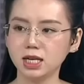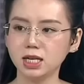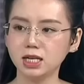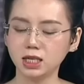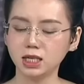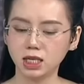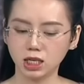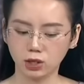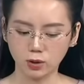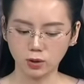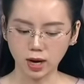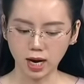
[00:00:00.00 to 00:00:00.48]

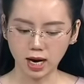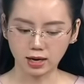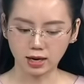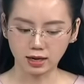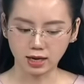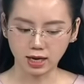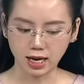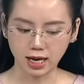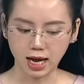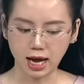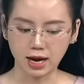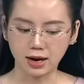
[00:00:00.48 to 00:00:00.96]
cứu hay là
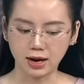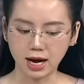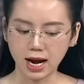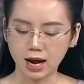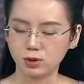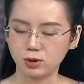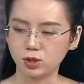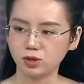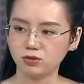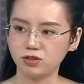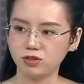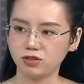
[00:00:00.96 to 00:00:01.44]
đề án
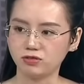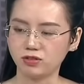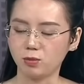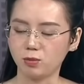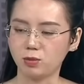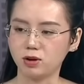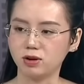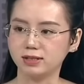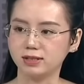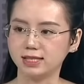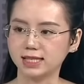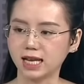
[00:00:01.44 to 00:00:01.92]
nào trong việc phòng
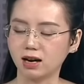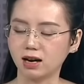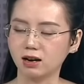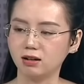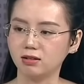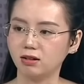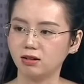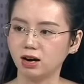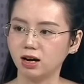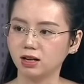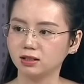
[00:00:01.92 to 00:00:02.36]
ngừa sạt lở ạ?